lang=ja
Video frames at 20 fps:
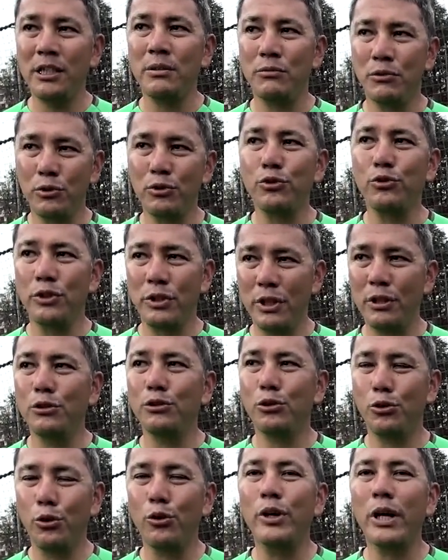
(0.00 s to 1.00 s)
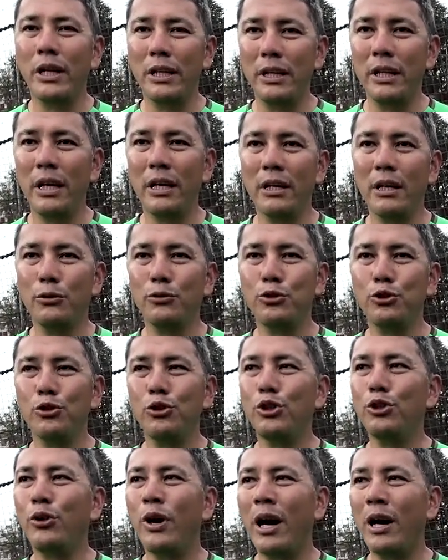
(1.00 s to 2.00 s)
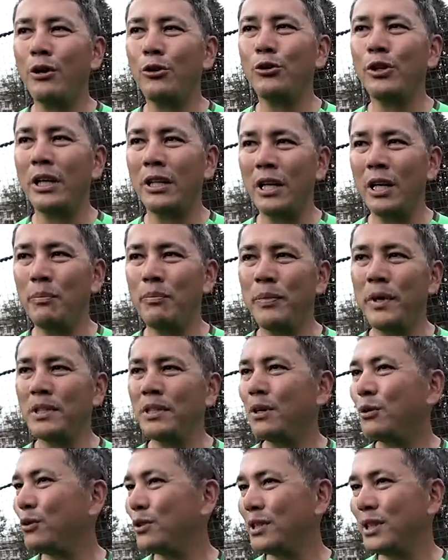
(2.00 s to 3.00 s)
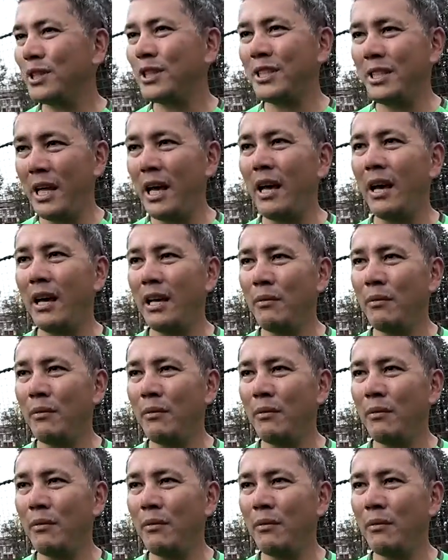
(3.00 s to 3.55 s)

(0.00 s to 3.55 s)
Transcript: チームを作ってるところなんで、だから普通の人がああいうことやったら一発で骨ずして